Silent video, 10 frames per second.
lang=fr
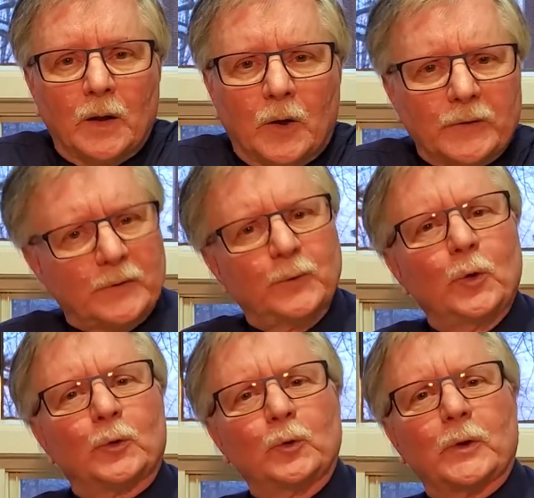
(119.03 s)
Alors si
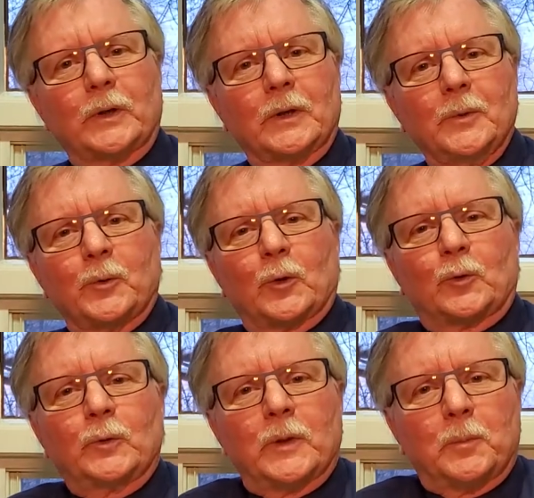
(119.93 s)
Dieu a tout créé et que
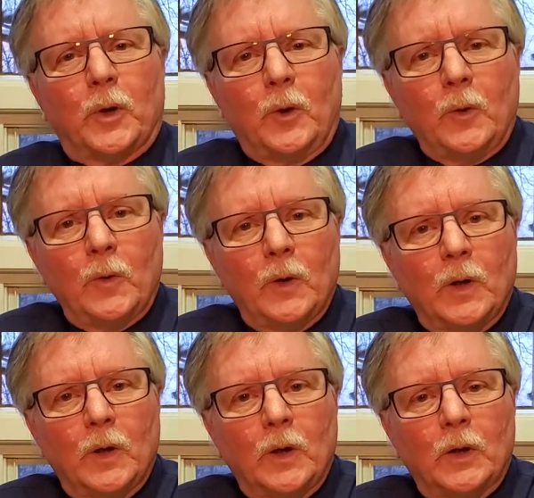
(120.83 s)
tout est bon,
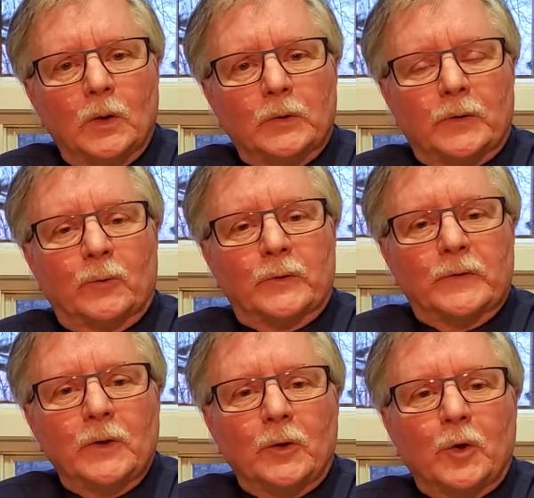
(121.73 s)
ça veut dire